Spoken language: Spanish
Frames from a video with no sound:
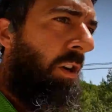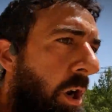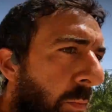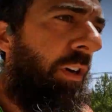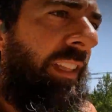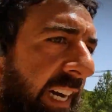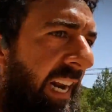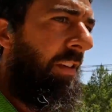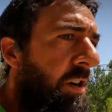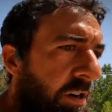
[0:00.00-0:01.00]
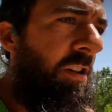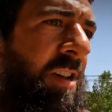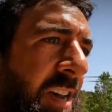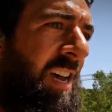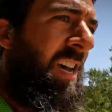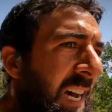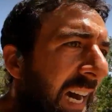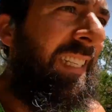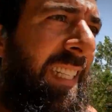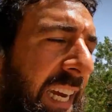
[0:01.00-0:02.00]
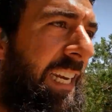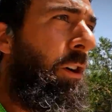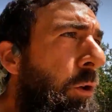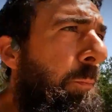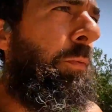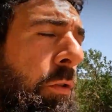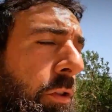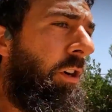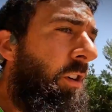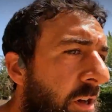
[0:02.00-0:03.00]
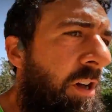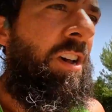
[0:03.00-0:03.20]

como entrenador hasta que llegó un punto